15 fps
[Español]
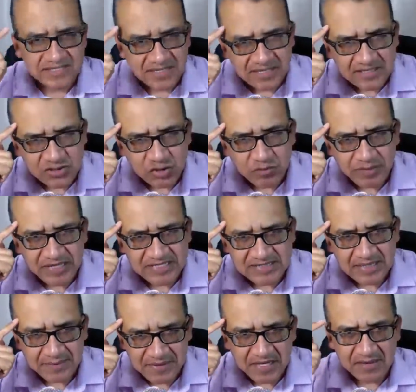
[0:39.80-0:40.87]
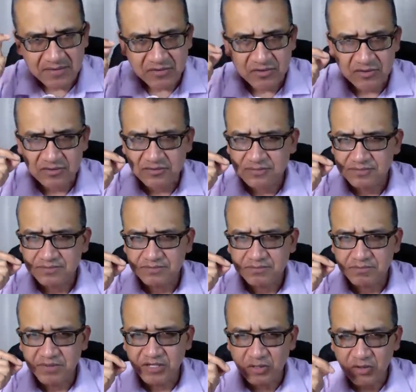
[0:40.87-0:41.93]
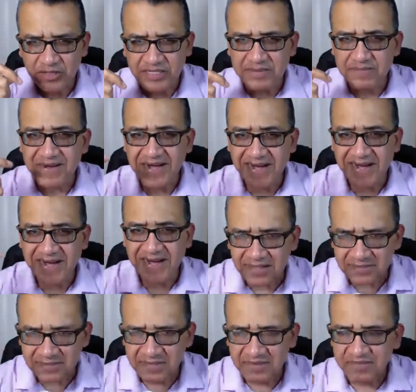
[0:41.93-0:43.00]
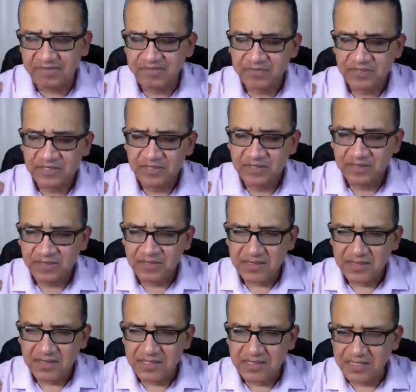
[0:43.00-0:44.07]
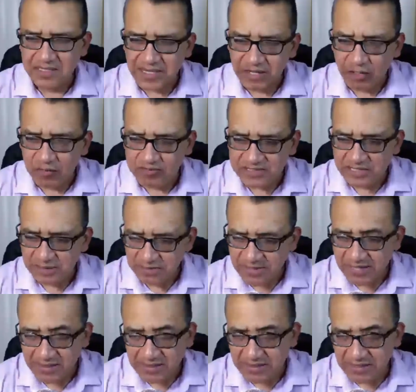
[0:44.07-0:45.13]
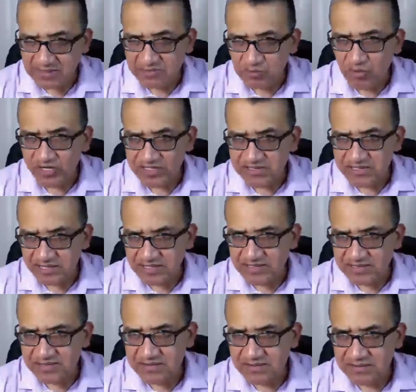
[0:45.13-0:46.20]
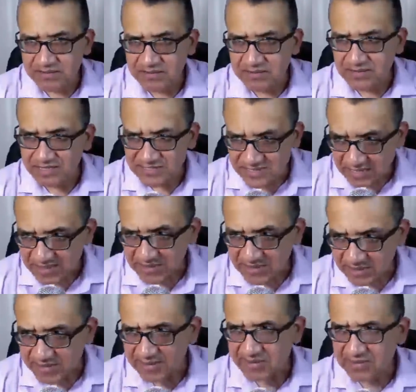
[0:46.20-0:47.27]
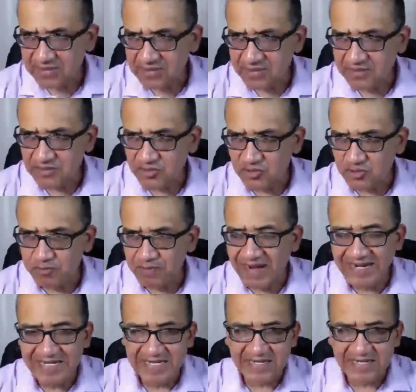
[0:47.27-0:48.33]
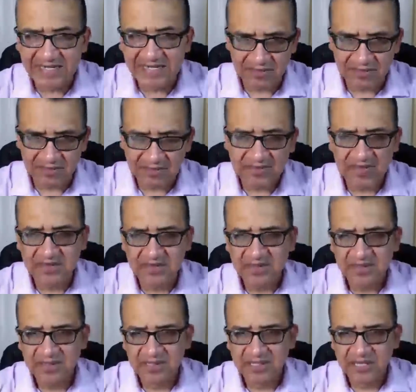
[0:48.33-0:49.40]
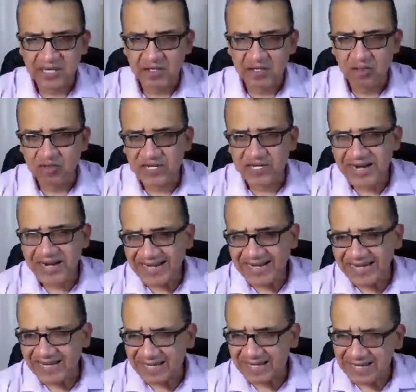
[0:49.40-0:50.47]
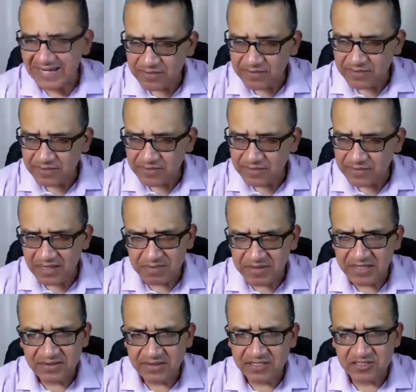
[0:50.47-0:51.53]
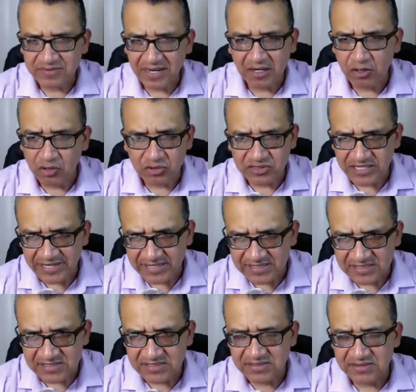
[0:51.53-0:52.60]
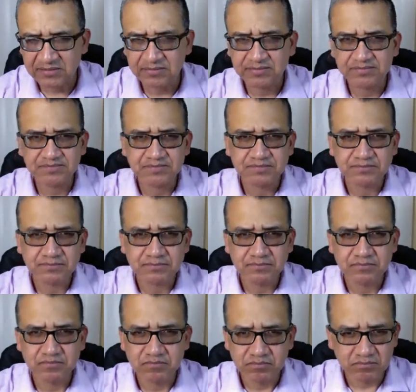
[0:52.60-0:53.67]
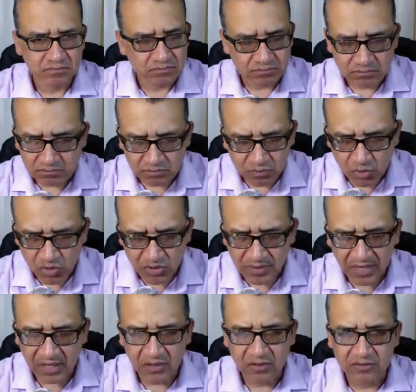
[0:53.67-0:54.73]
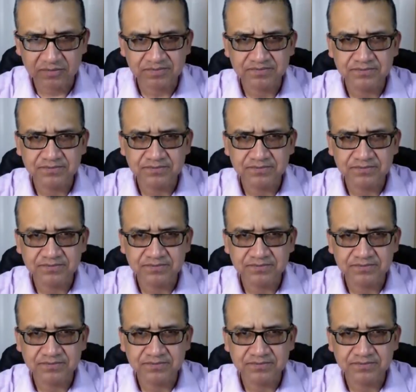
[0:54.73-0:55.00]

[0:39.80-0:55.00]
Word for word: Ese es su pensamiento. Pero imagínate que al observar las muestras de sangre de su pariente, encontrara que el nivel realmente es bajo, 3. Muy bajo.